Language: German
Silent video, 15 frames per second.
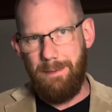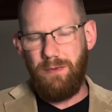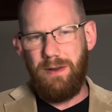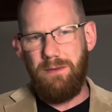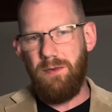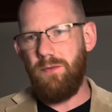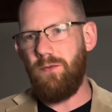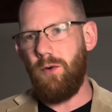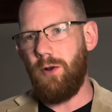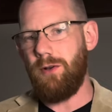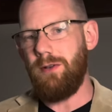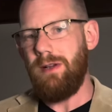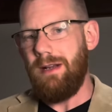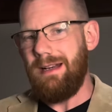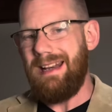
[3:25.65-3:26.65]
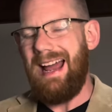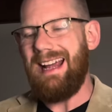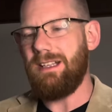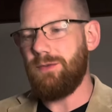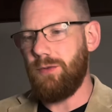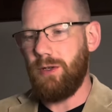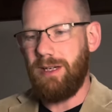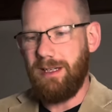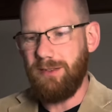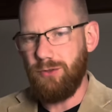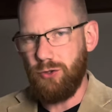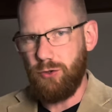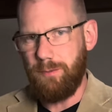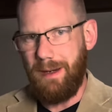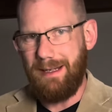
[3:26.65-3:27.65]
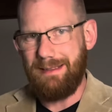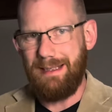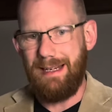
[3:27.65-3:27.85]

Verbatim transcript: Und wenn wir von Leiden für Christus sprechen,